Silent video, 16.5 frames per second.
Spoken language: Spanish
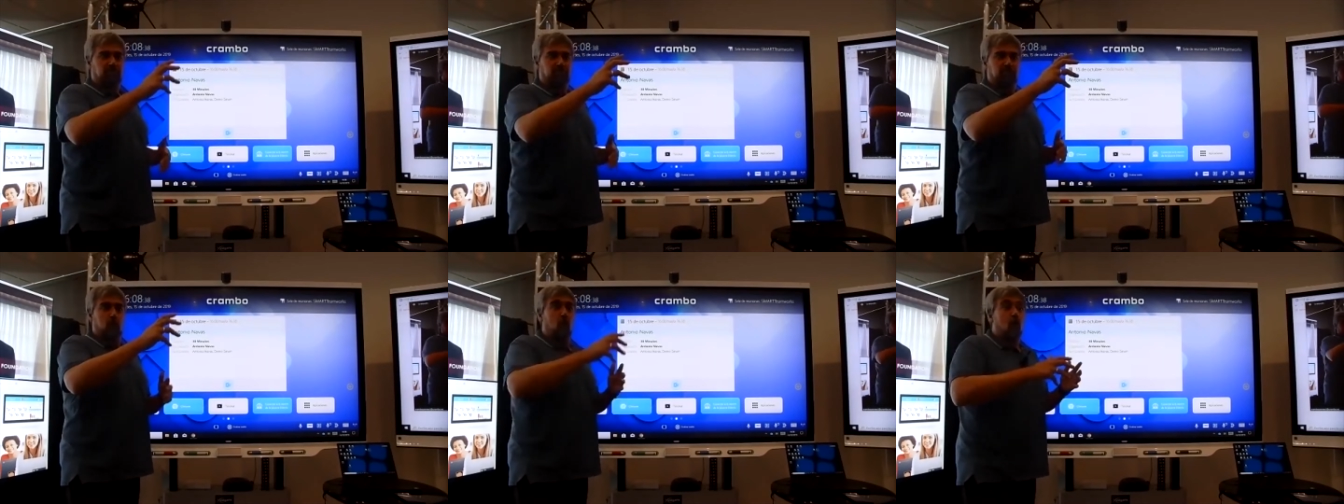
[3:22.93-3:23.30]

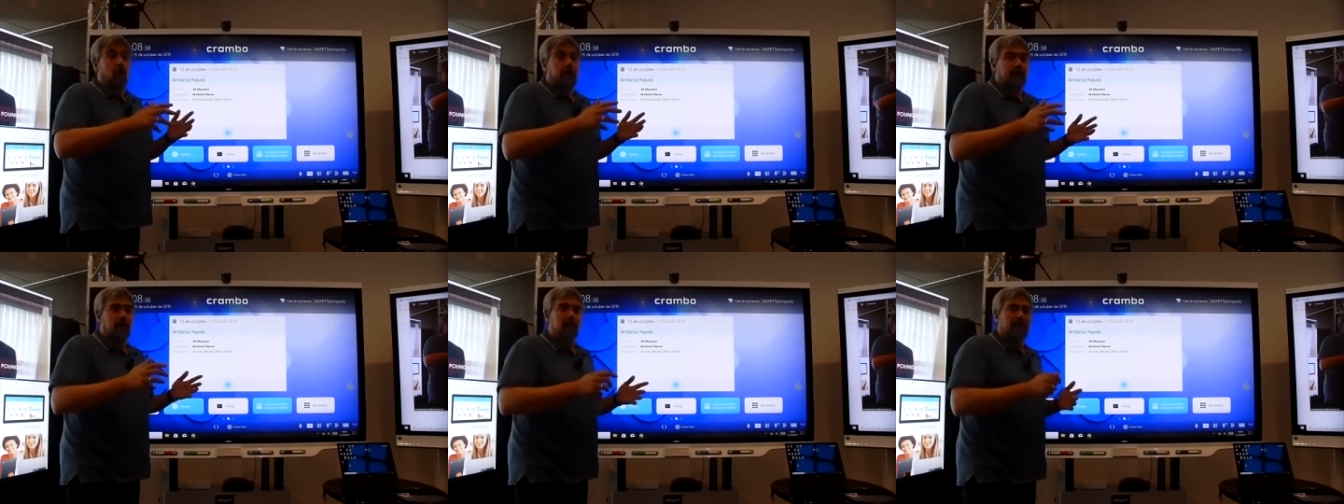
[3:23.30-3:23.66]
o
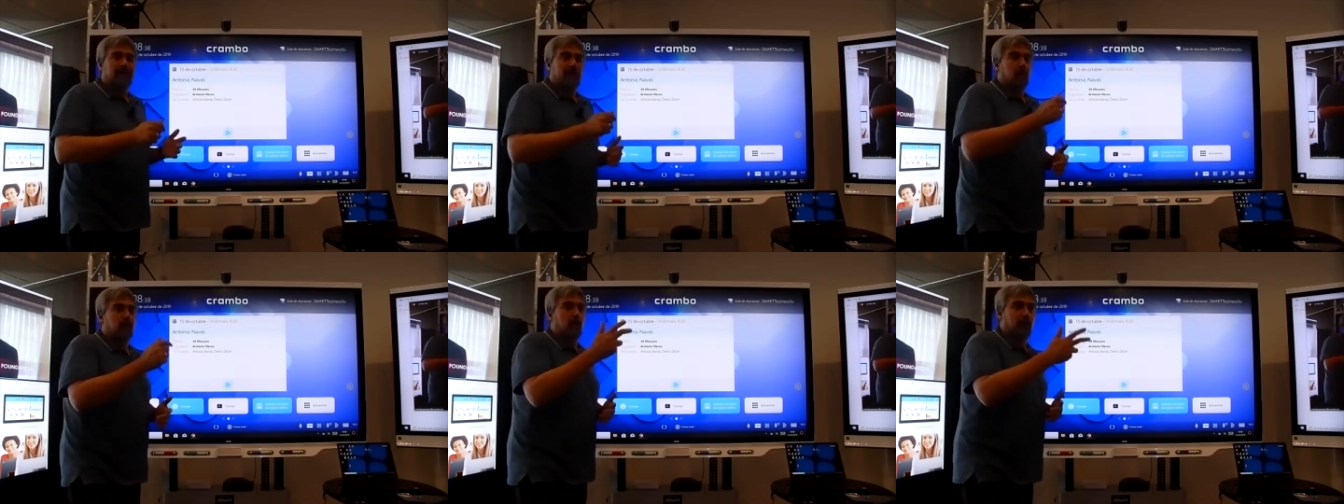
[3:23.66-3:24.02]
realmente a
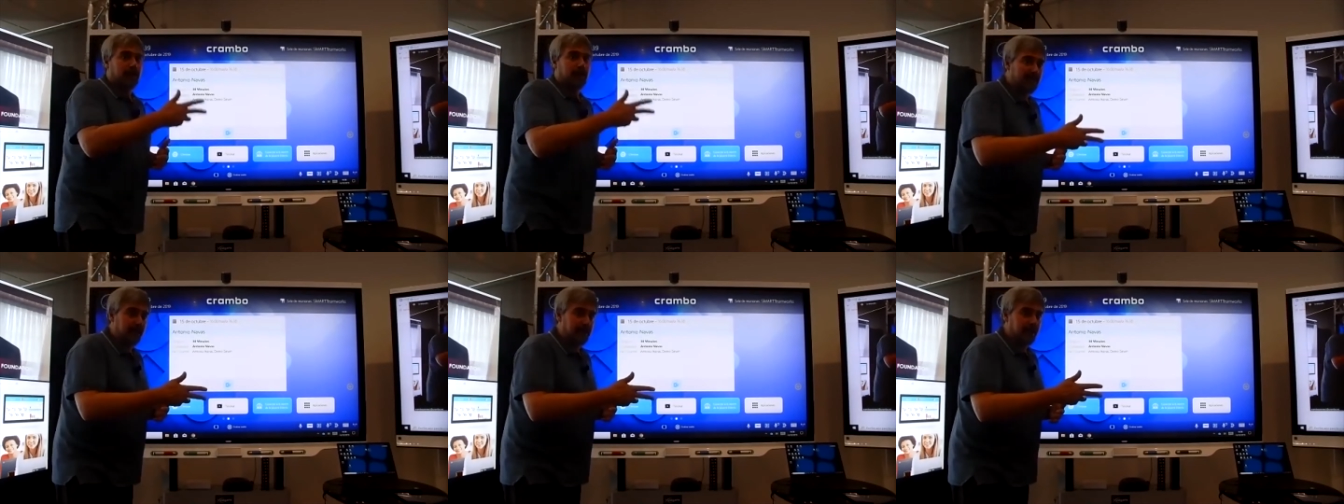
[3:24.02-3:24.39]
lo mejor
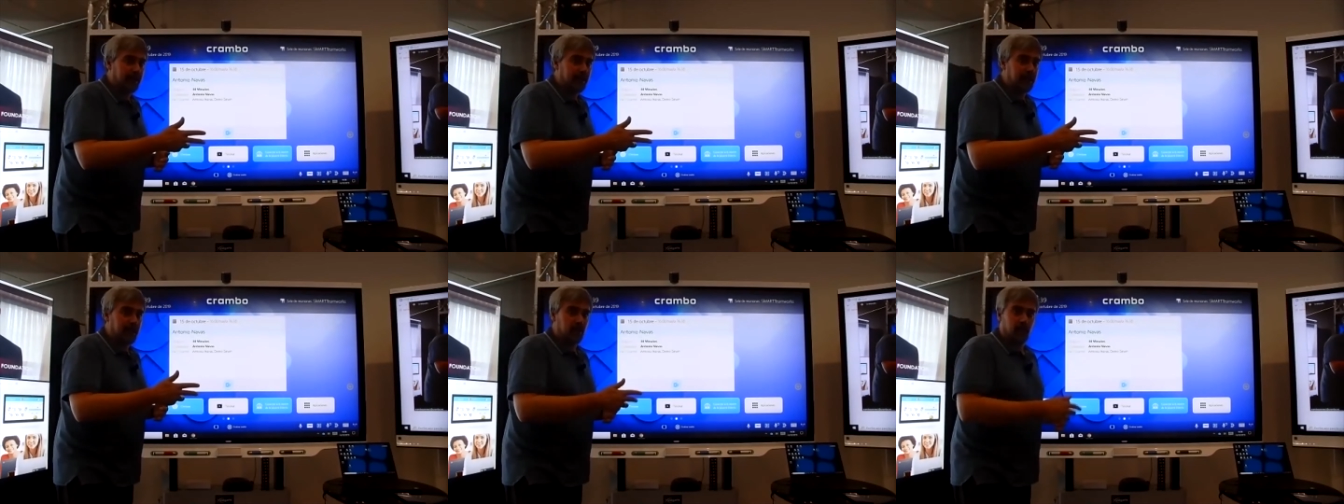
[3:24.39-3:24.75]
está
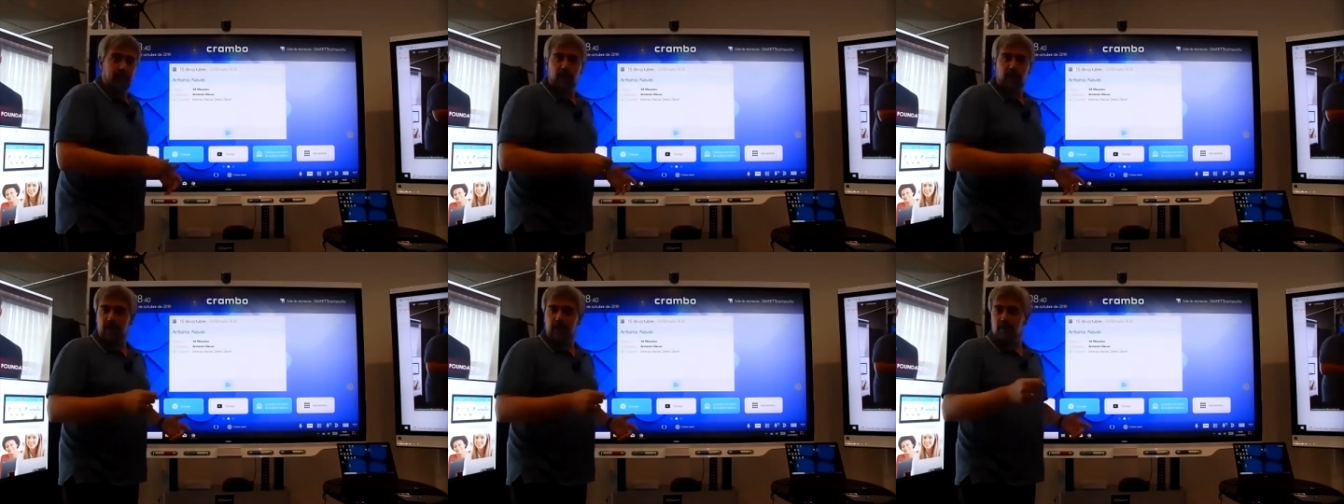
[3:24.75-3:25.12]
encendido,
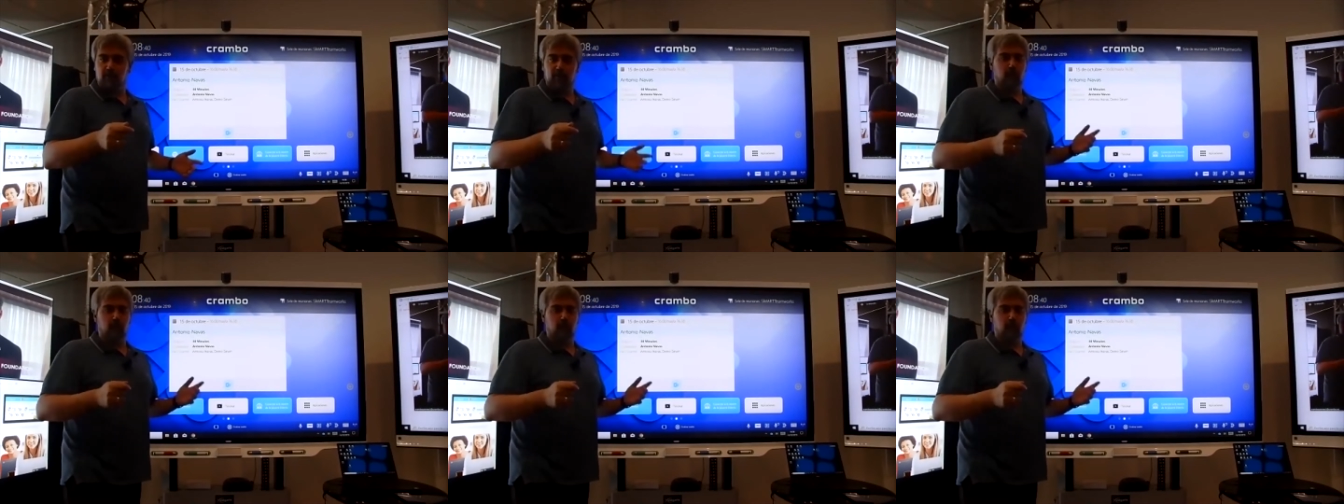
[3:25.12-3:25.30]
pero tenemos que